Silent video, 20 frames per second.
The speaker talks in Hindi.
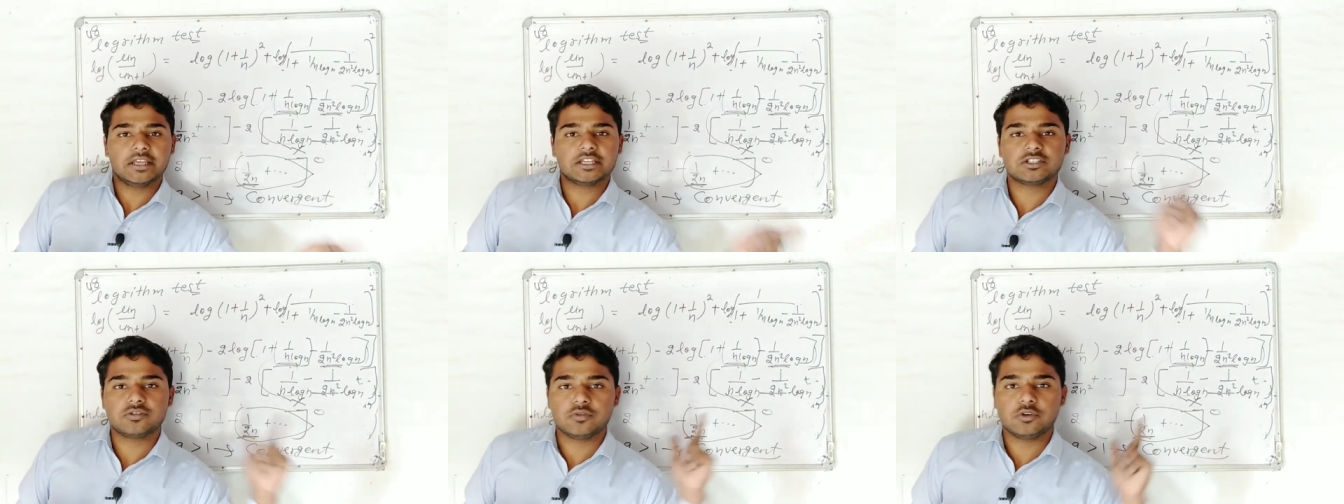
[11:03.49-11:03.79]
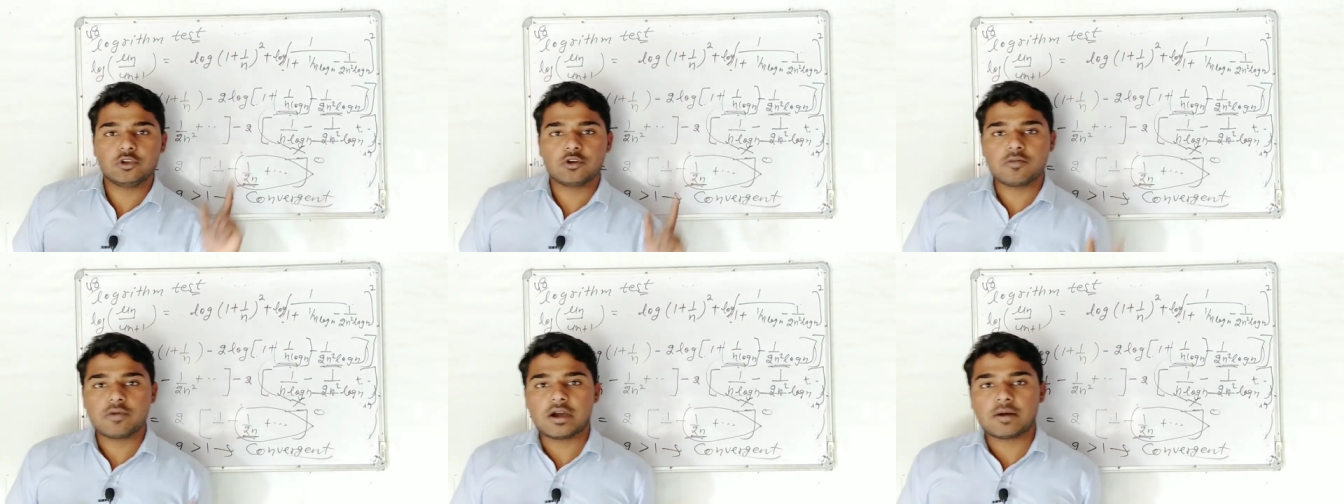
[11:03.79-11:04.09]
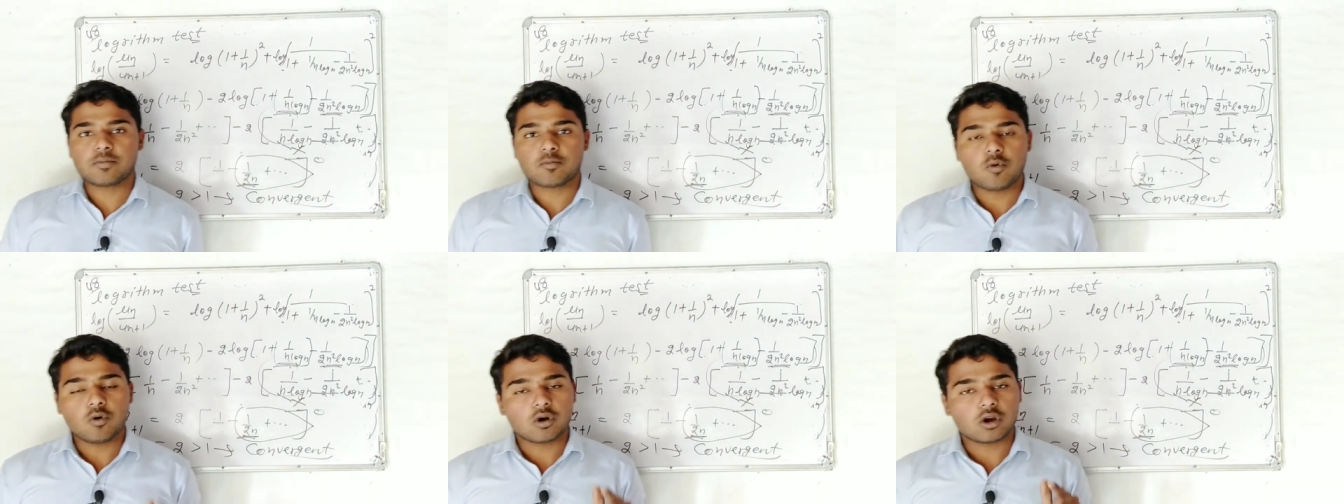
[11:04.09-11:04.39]
नेक्स्ट वीडियो में
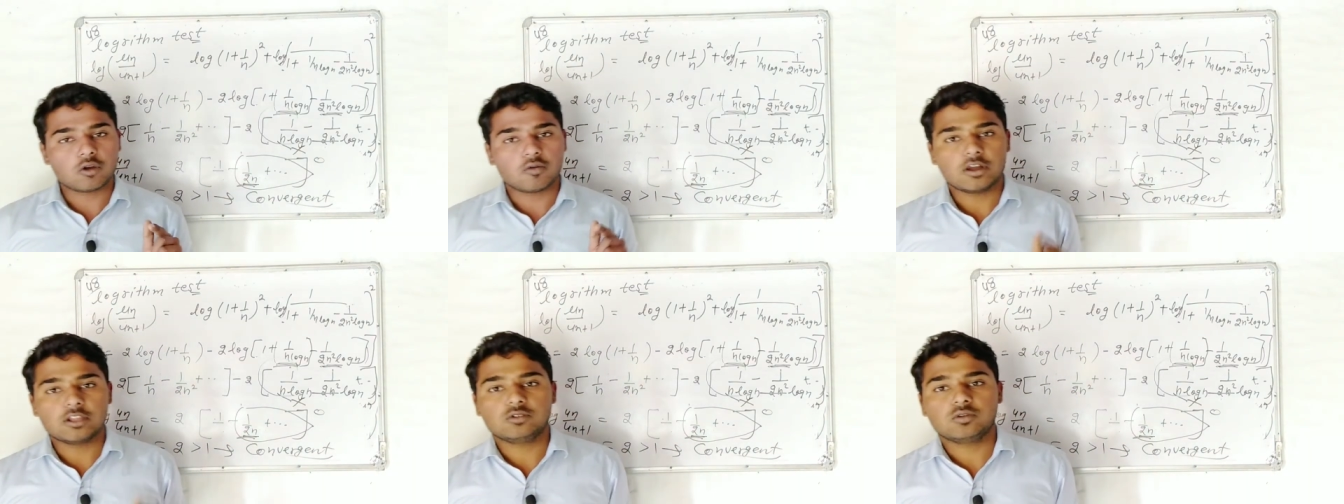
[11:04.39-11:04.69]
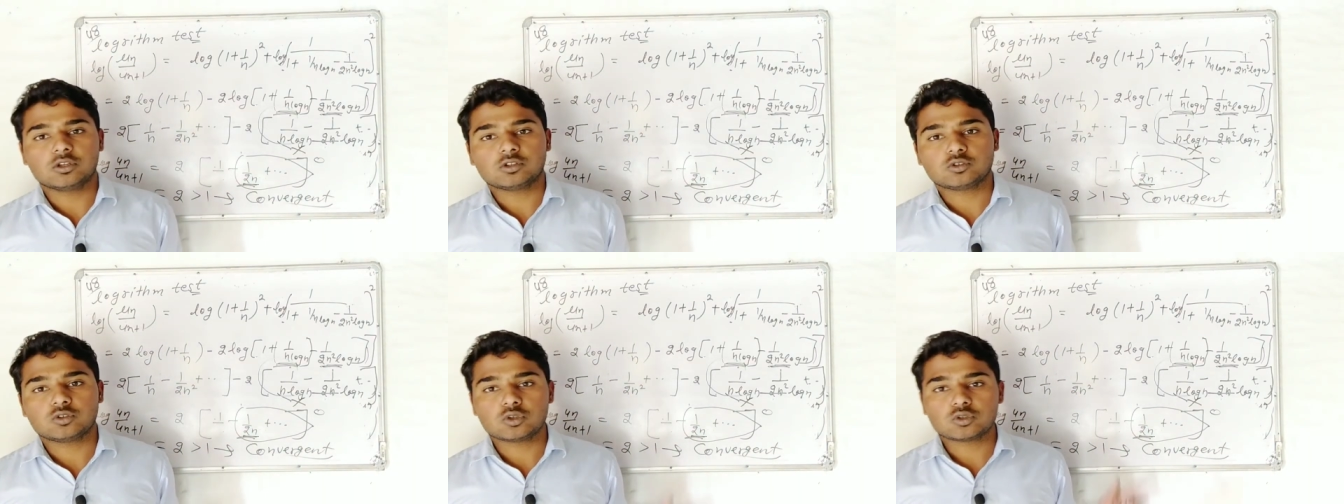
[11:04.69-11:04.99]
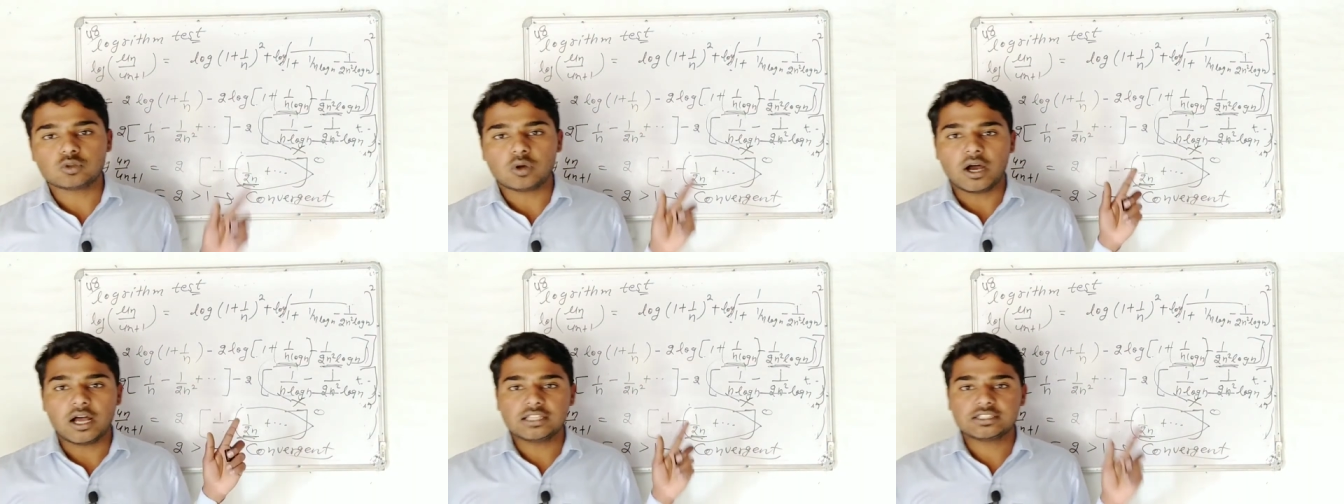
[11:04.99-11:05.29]
आपको करवा दूंगा तो
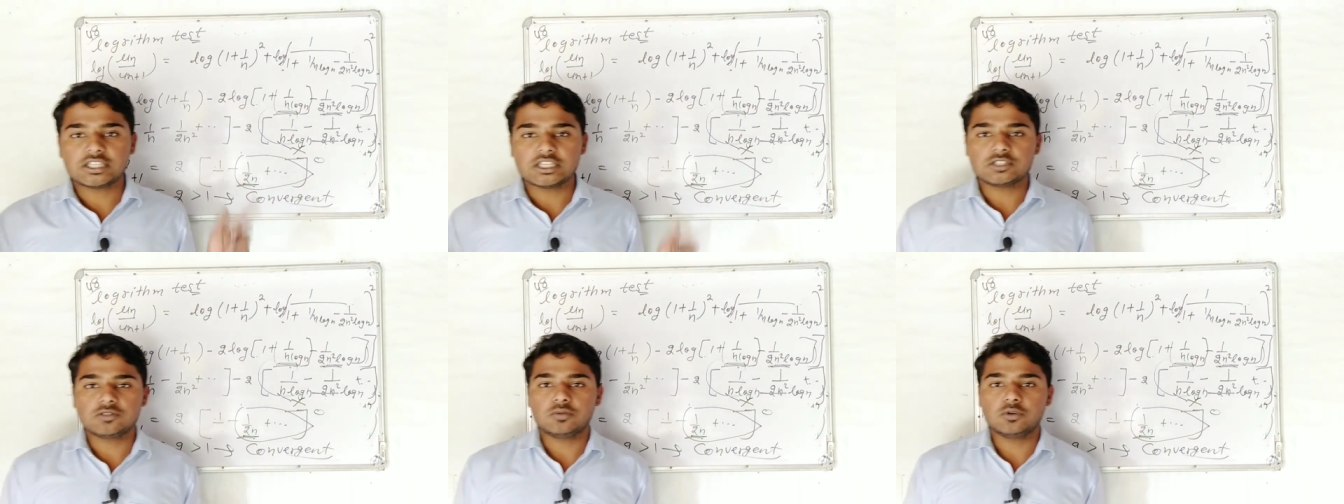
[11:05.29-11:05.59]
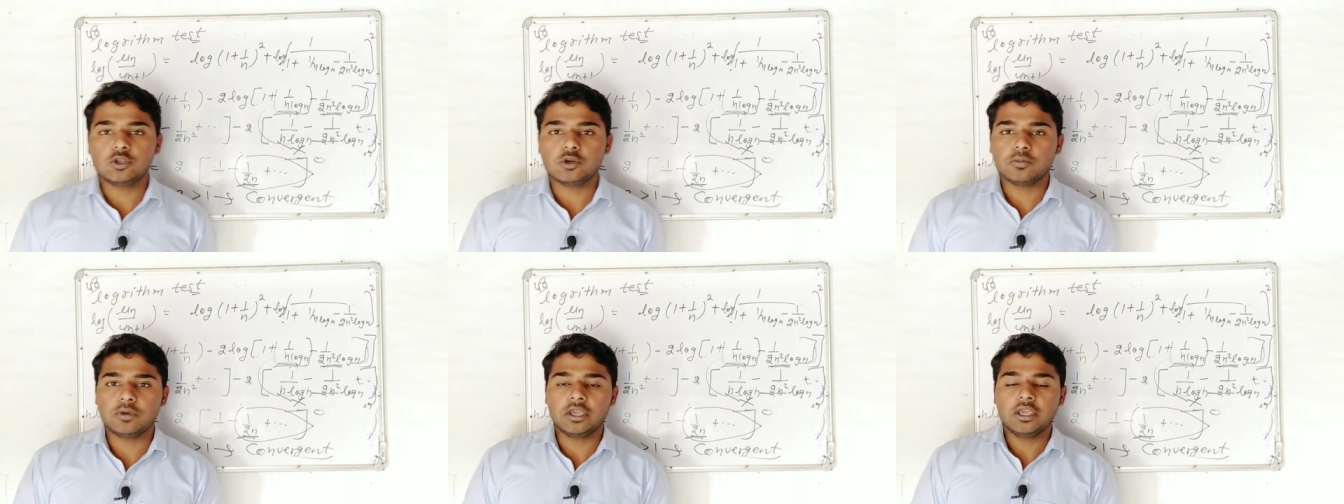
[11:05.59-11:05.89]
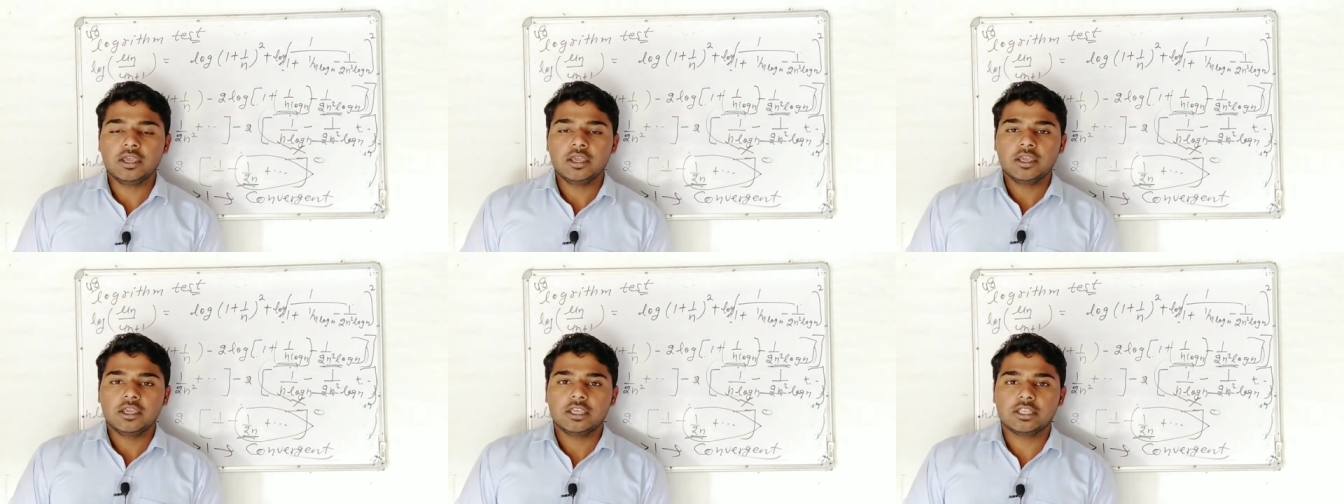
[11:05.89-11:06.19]
दोस्तों आज के इस वीडियो में